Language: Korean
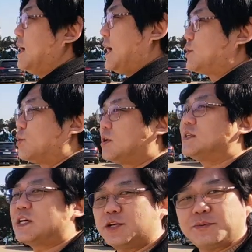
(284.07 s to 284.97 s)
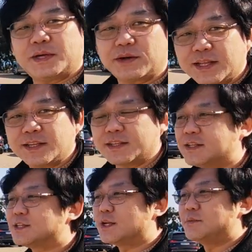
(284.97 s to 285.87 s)
아 조선 산업에 관한
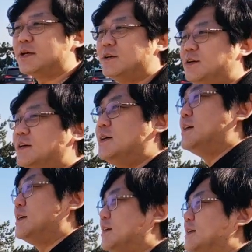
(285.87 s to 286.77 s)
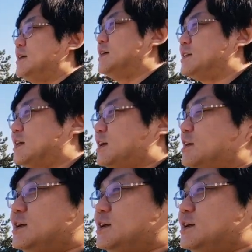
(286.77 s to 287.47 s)
드라마예요. 자